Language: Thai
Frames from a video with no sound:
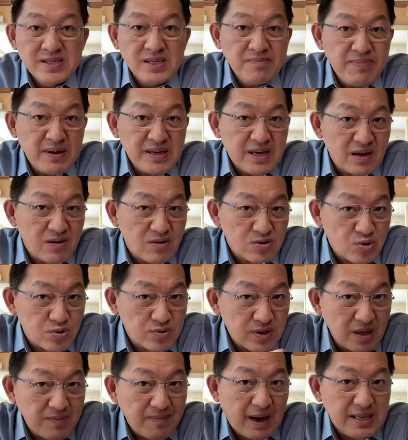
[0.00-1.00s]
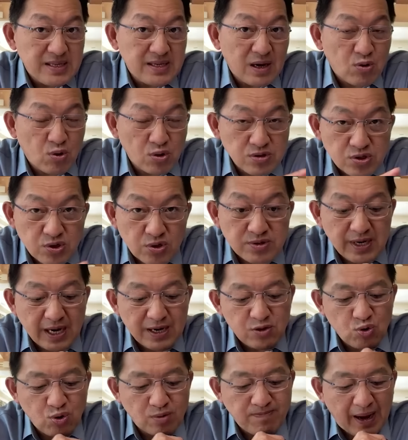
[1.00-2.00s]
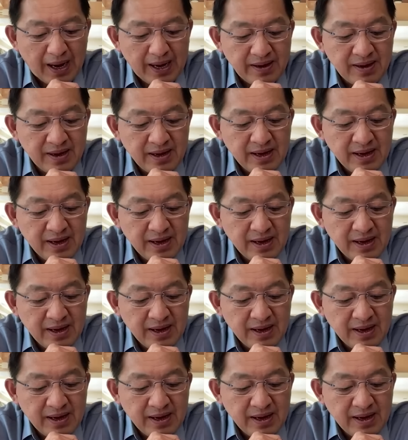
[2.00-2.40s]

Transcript: ซึ่งเป็นเงินลงทุนที่มาจากคนสนใจทั่วไป